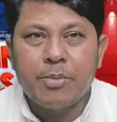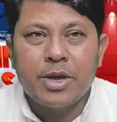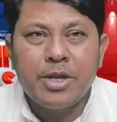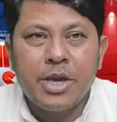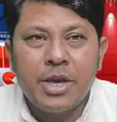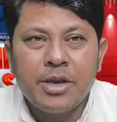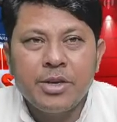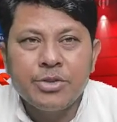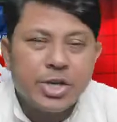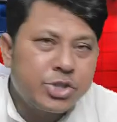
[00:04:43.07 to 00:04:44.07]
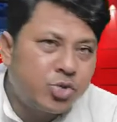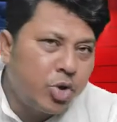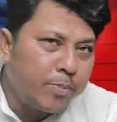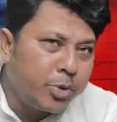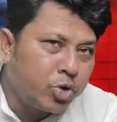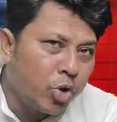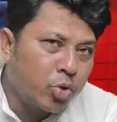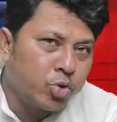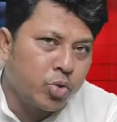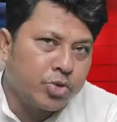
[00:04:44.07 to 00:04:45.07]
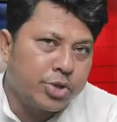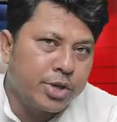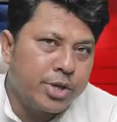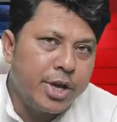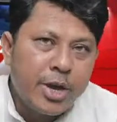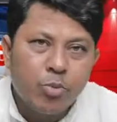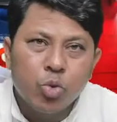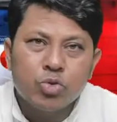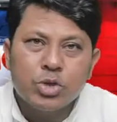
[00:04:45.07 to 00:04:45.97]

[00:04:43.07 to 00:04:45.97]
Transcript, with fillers: সিনেমা নিয়ে দেশ জুড়ে বিতর্ক চলছে এই